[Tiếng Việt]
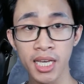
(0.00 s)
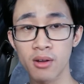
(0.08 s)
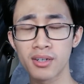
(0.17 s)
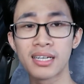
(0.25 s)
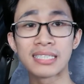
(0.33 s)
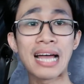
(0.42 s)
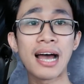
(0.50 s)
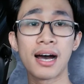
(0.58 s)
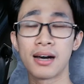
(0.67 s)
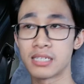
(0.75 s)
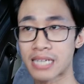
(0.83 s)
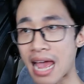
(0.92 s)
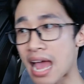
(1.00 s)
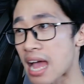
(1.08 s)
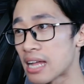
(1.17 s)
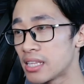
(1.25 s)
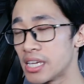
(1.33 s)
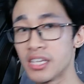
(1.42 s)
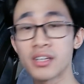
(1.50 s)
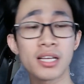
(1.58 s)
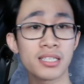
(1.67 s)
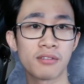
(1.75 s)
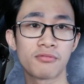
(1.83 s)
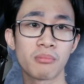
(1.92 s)
Khi con người ta ở nhà thì
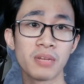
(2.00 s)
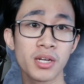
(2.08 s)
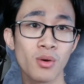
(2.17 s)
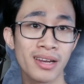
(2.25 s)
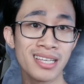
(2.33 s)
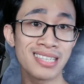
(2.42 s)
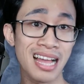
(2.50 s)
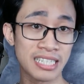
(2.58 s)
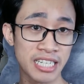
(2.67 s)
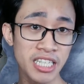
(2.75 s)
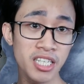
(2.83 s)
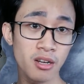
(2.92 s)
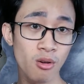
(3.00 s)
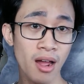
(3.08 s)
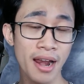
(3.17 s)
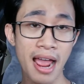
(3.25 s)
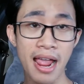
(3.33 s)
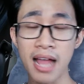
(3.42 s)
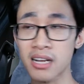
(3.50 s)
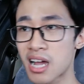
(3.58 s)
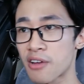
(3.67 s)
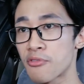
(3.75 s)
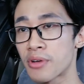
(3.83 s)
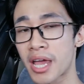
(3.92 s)
những cái sản phẩm liên quan đến giải trí như loa đài hát
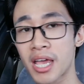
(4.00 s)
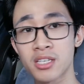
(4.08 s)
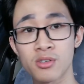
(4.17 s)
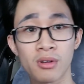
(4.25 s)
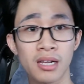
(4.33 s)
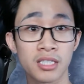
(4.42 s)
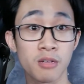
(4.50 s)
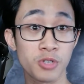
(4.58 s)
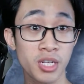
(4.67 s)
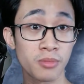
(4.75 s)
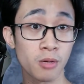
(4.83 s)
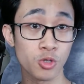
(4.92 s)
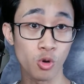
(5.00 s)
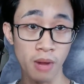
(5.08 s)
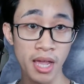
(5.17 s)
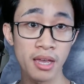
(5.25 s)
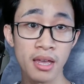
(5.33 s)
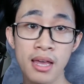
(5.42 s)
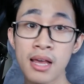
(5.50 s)
karaoke rồi là tập gym tập dùng ấy